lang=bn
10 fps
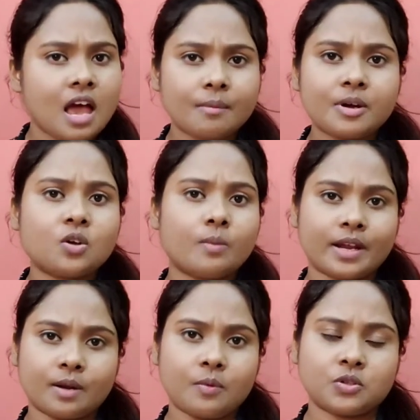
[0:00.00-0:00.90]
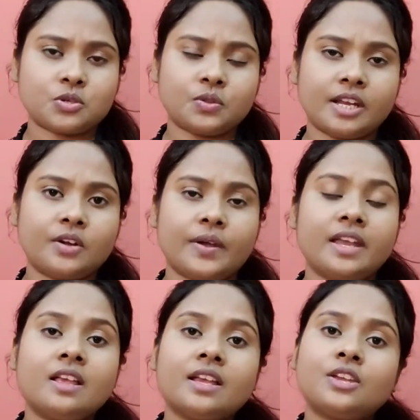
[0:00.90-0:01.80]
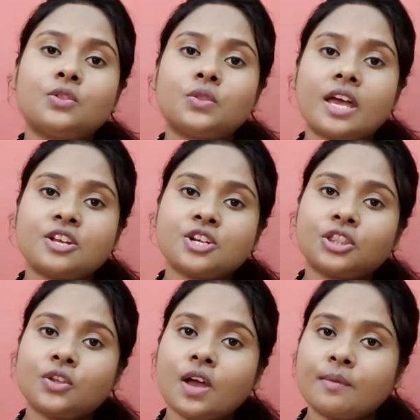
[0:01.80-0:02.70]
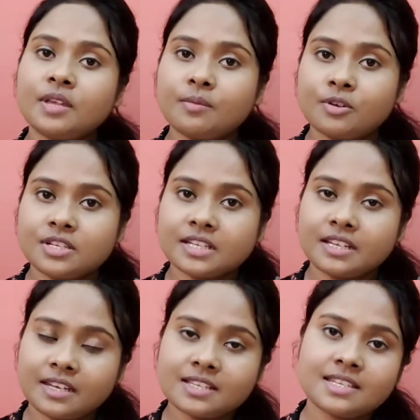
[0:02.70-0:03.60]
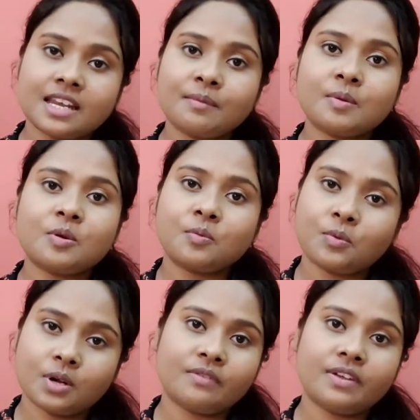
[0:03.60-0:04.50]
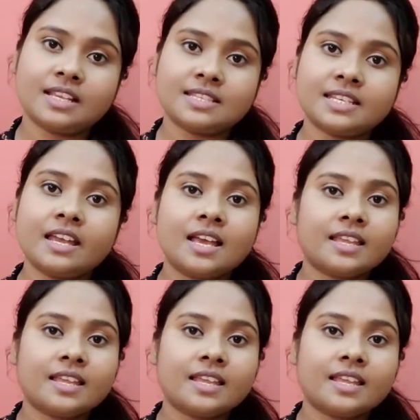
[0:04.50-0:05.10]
আমার খুব একটা পছন্দের নয় কিন্তু তার সত্ত্বেও আমি এই বইটা কিনেছিলাম এবং পড়ে ফেলেছি